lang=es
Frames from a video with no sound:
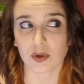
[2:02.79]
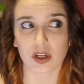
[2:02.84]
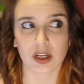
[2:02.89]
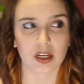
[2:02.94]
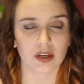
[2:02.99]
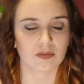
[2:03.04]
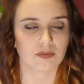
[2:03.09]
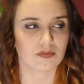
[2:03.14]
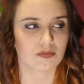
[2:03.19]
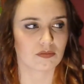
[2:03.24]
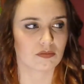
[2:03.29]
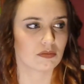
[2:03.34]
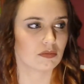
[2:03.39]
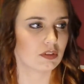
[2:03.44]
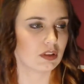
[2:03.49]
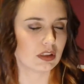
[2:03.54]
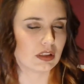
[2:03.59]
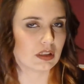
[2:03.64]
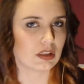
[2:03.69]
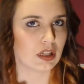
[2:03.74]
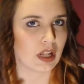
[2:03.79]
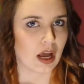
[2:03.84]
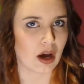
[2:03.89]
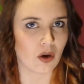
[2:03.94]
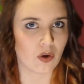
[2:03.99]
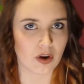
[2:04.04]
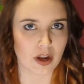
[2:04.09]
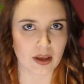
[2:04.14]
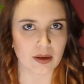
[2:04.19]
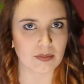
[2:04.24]
porque
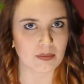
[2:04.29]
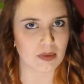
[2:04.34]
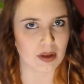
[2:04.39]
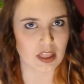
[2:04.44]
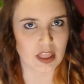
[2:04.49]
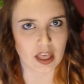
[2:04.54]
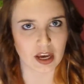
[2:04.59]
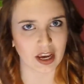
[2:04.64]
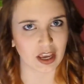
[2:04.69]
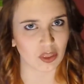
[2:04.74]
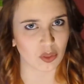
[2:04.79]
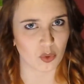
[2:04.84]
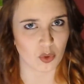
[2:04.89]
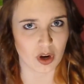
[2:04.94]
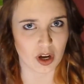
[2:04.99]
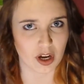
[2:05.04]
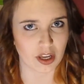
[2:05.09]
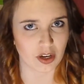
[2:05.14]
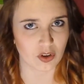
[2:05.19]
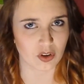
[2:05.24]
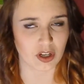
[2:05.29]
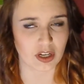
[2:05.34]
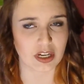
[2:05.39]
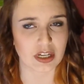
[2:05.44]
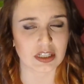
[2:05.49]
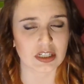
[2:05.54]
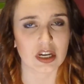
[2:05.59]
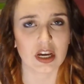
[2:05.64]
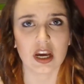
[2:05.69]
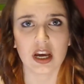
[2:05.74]
la hora y media que dura creo
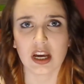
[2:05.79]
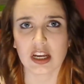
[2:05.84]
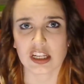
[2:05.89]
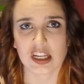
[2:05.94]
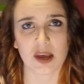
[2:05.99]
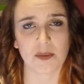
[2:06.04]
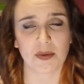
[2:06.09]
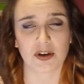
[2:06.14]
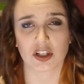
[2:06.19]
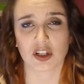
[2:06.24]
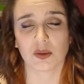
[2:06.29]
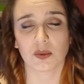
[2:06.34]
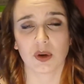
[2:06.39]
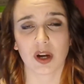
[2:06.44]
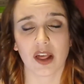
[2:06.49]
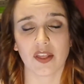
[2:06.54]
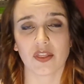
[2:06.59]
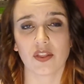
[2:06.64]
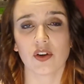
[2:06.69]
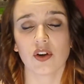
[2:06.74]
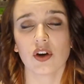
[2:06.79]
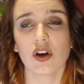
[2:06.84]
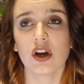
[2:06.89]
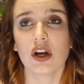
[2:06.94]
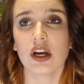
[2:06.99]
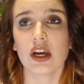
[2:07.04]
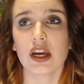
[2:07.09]
que es, se pasó volando.